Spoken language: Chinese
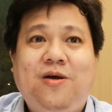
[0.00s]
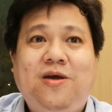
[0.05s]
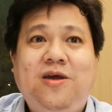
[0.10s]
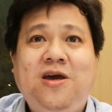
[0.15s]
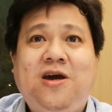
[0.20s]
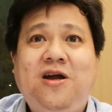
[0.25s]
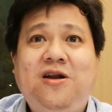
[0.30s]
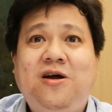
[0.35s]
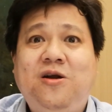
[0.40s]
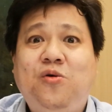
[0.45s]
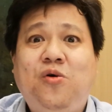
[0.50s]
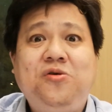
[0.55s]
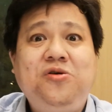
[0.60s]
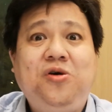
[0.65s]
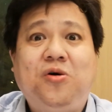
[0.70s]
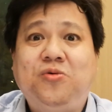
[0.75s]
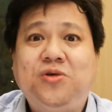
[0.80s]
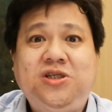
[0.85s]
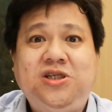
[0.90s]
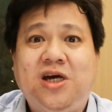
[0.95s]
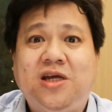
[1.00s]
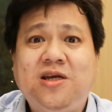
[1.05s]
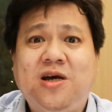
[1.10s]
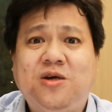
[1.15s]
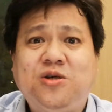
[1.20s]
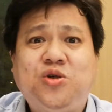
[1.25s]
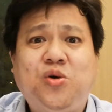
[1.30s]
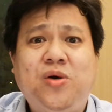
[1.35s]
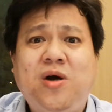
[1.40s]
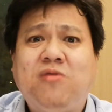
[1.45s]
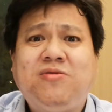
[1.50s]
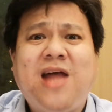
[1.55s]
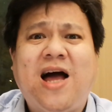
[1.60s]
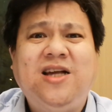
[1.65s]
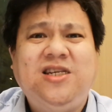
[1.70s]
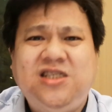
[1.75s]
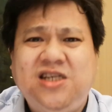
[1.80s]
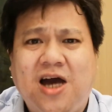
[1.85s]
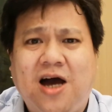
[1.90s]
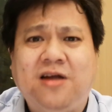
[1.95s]
一个人若有钱啊，谁要当
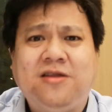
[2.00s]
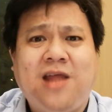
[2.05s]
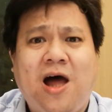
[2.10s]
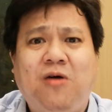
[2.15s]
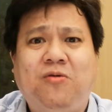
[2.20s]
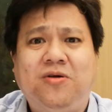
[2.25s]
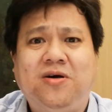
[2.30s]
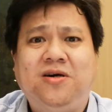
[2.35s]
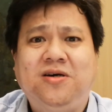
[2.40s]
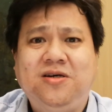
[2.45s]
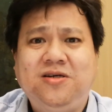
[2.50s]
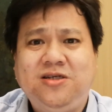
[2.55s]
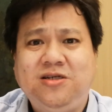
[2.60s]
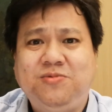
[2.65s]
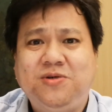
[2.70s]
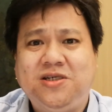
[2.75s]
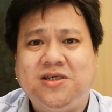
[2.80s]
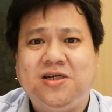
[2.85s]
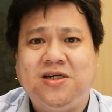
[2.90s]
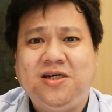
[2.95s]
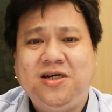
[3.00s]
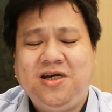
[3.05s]
强盗呢？是不是？